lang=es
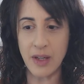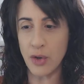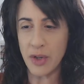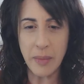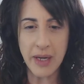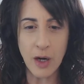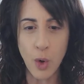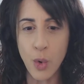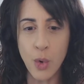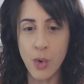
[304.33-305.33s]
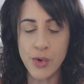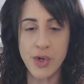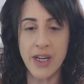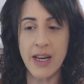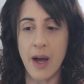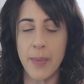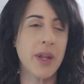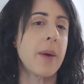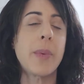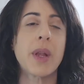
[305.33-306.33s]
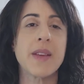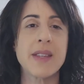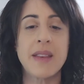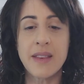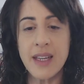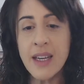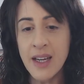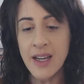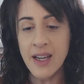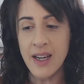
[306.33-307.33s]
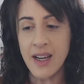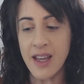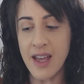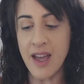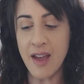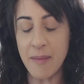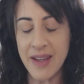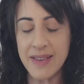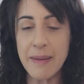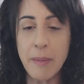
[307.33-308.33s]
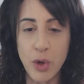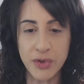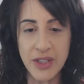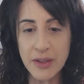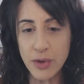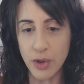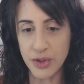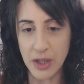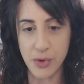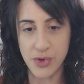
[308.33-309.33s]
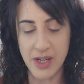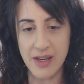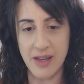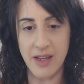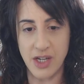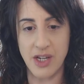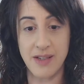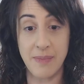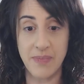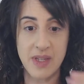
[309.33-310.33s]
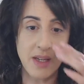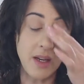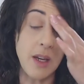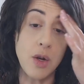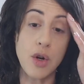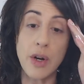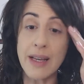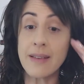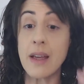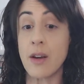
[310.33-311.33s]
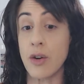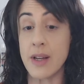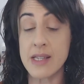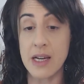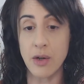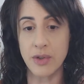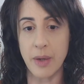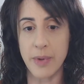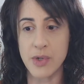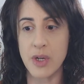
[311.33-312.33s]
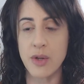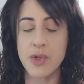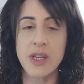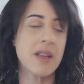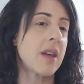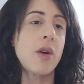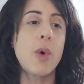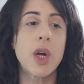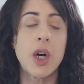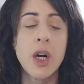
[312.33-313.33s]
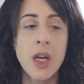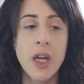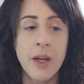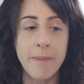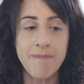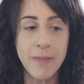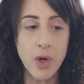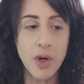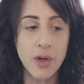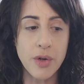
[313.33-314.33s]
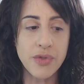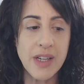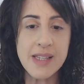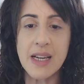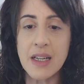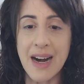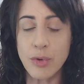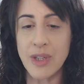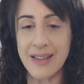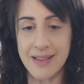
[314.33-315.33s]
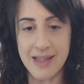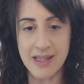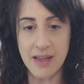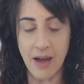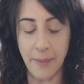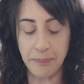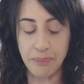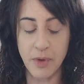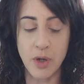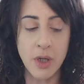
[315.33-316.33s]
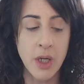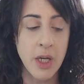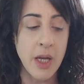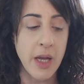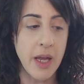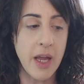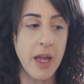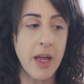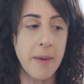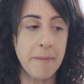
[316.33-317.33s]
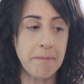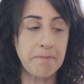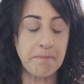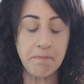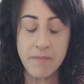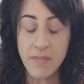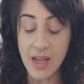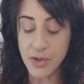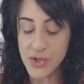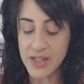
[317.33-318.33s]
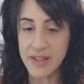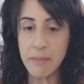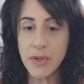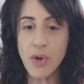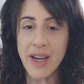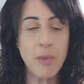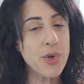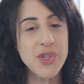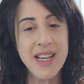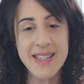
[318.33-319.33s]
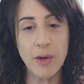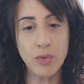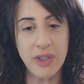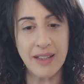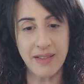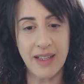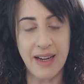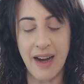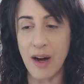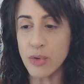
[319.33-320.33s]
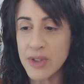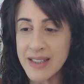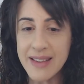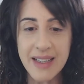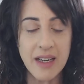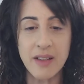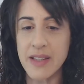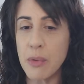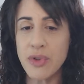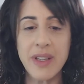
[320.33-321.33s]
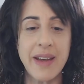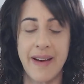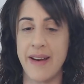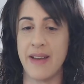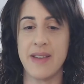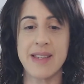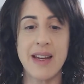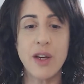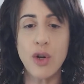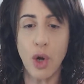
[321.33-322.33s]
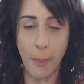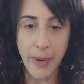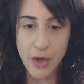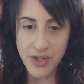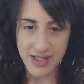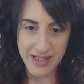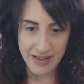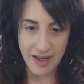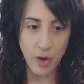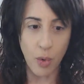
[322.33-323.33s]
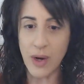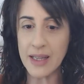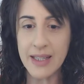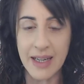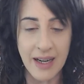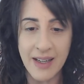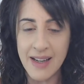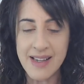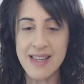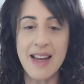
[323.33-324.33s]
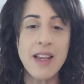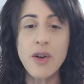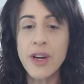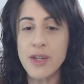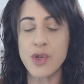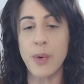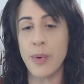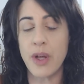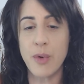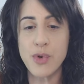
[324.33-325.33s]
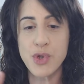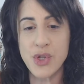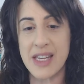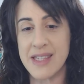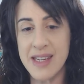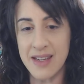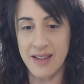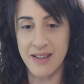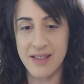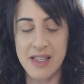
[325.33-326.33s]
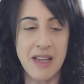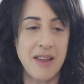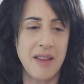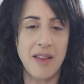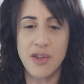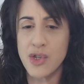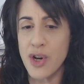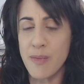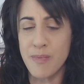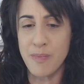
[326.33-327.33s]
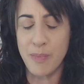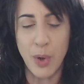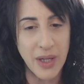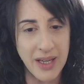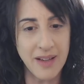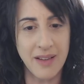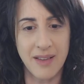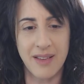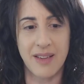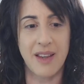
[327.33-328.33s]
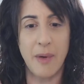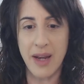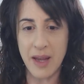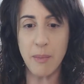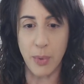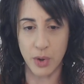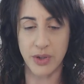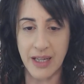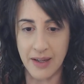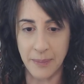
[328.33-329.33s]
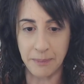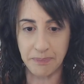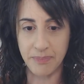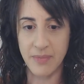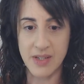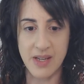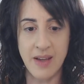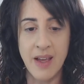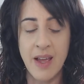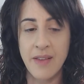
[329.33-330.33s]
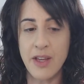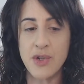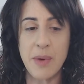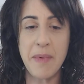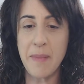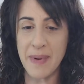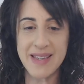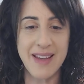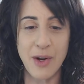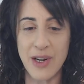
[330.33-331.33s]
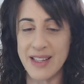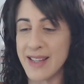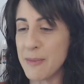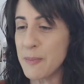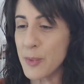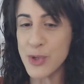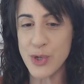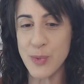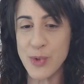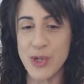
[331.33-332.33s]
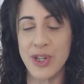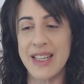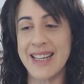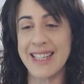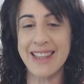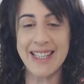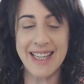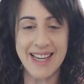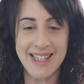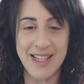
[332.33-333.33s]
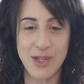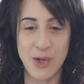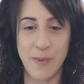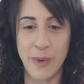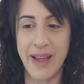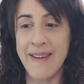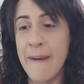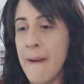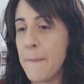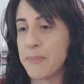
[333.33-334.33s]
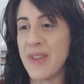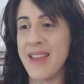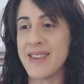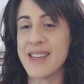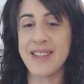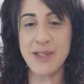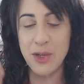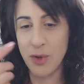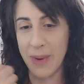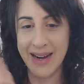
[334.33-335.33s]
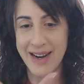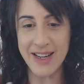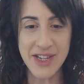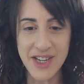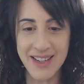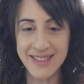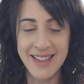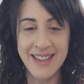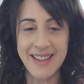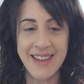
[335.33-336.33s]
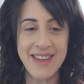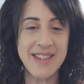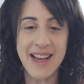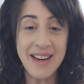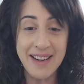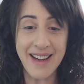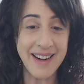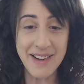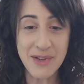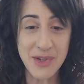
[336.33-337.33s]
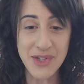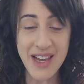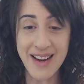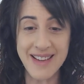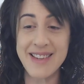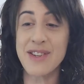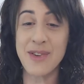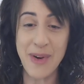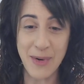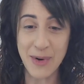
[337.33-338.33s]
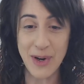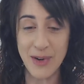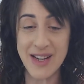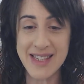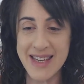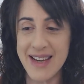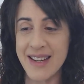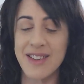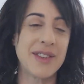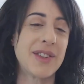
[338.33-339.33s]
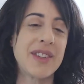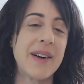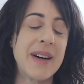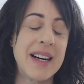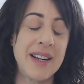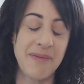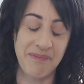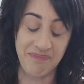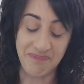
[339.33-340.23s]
y no terminé los cursos ni nada. ¿Por qué? Porque sentí que me estaba mostrando otra cosa de, ellas ¿sí? y no conecté con esa otra persona. Entonces digo, bueno, no, no está esa autenticidad, ¿no? Em, entonces te invito a que vos seas auténtica, auténtica. Si vos tenés ganas de salir con los pelos así, dado vuelta, salí con eso, porque vos sos así, ¿sí? Y de hecho, ¿por qué te debería importar? ¿Sí? De hecho, a mí me pasa de conectar mucho, mucho con la gente que hace eso. Por ahí eh, se está haciendo mascarilla y salen las redes sociales. Y yo me acuerdo que lo hacía cuando estaba